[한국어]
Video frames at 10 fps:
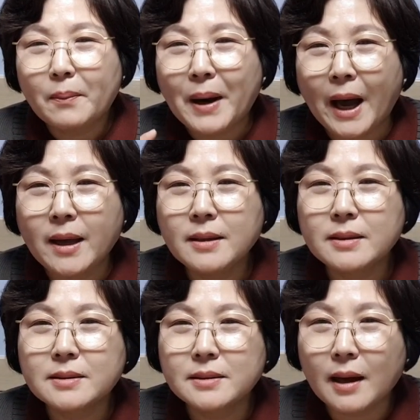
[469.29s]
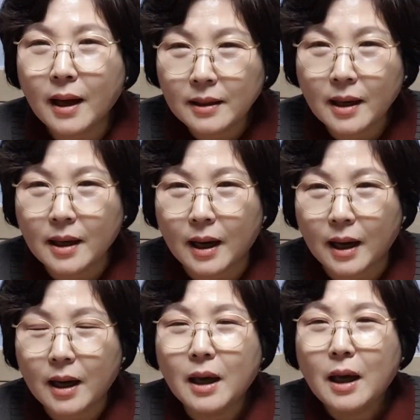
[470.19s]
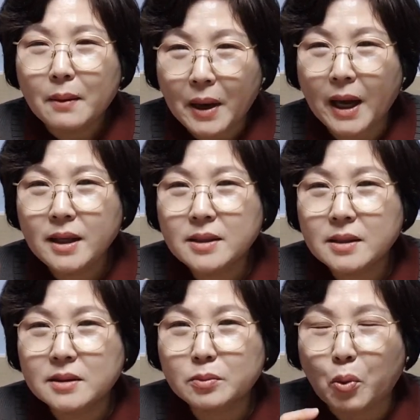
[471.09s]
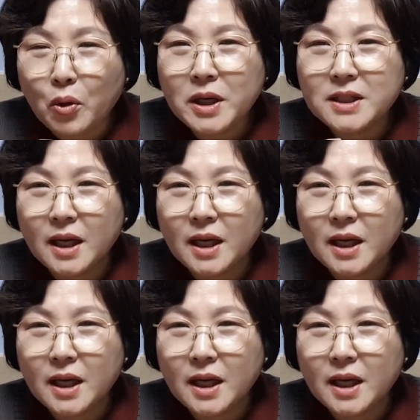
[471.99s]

바이러스 하나가 바이러스 보이지